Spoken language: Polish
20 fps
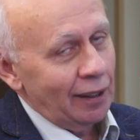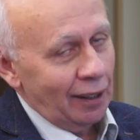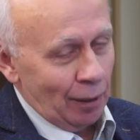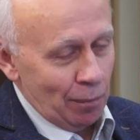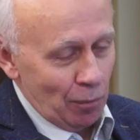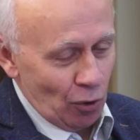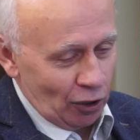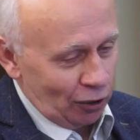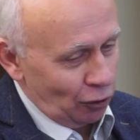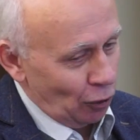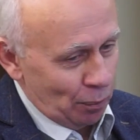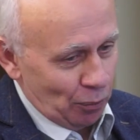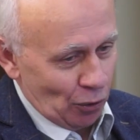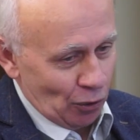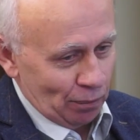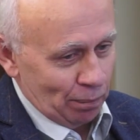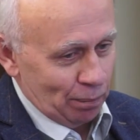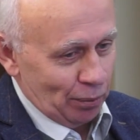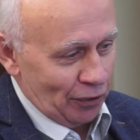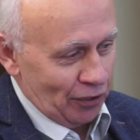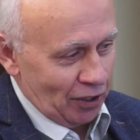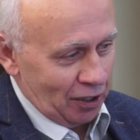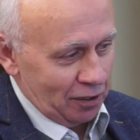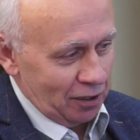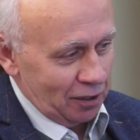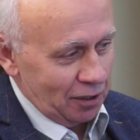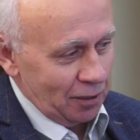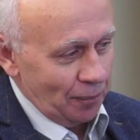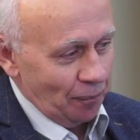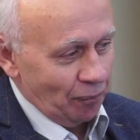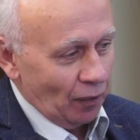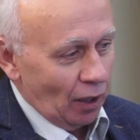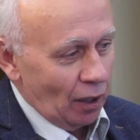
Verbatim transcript: jak mogę to powiedzieć,